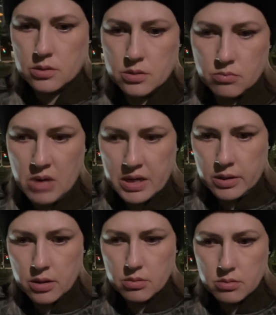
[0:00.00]

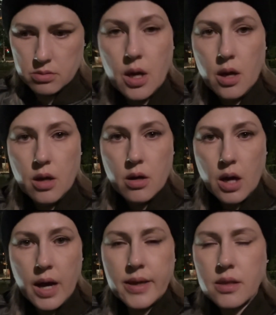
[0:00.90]
марки.
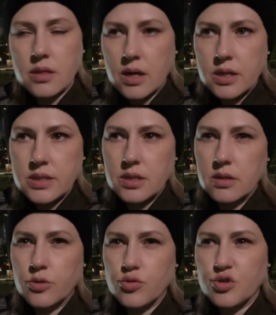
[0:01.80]
А я так хотела
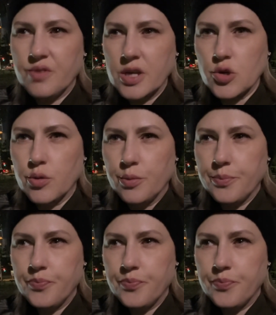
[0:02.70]
эту жвачку.